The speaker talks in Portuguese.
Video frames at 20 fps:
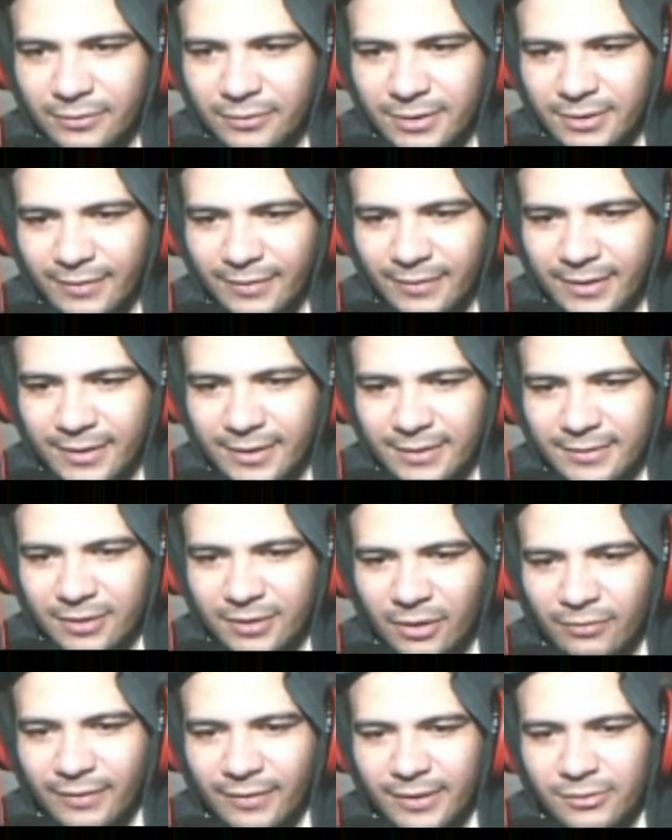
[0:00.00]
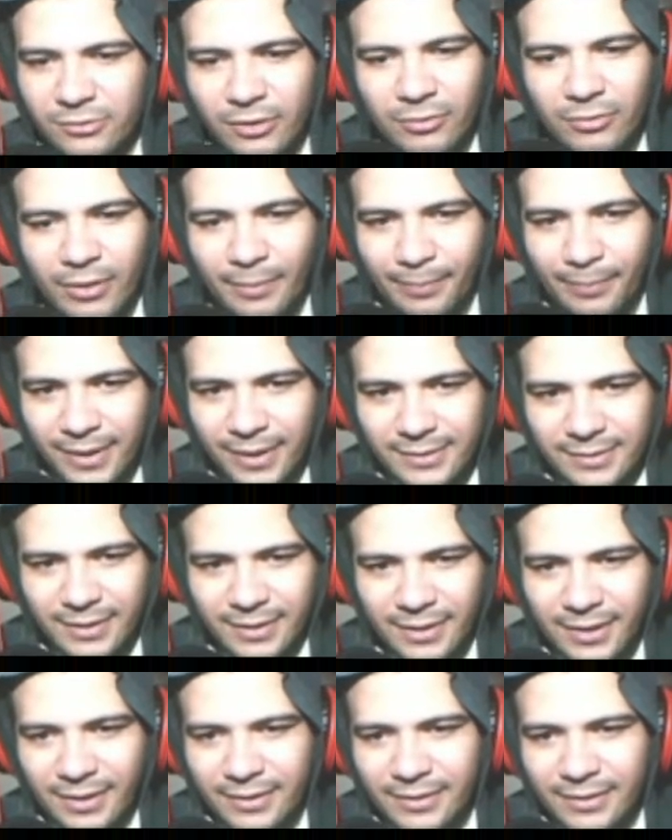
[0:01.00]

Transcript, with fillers: você vai clicar em salvar, escolhe uma pasta lá